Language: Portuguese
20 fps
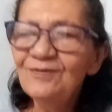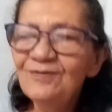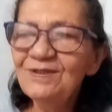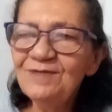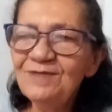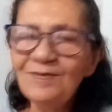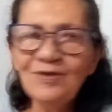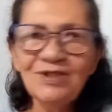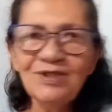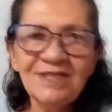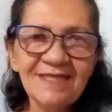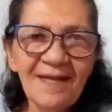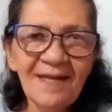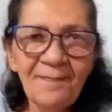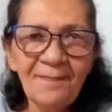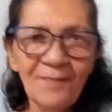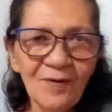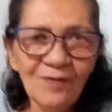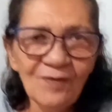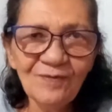os meus
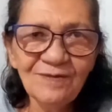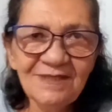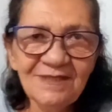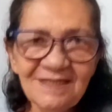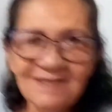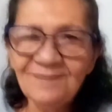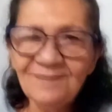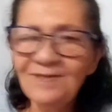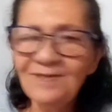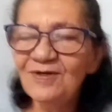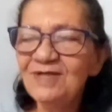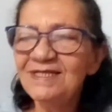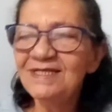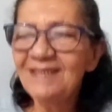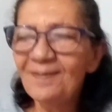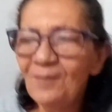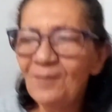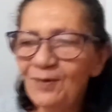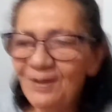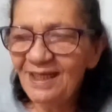sabões, meus
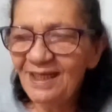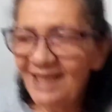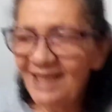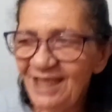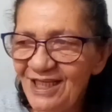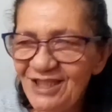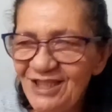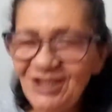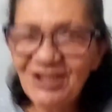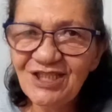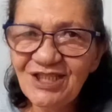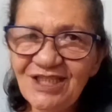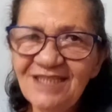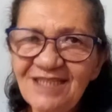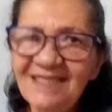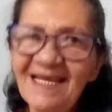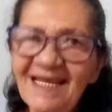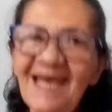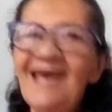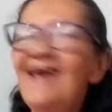
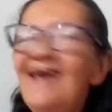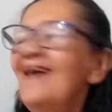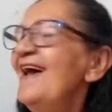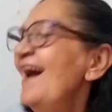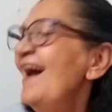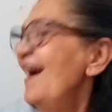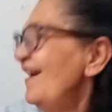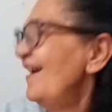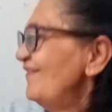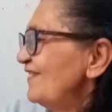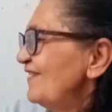sabonetes, né? Aí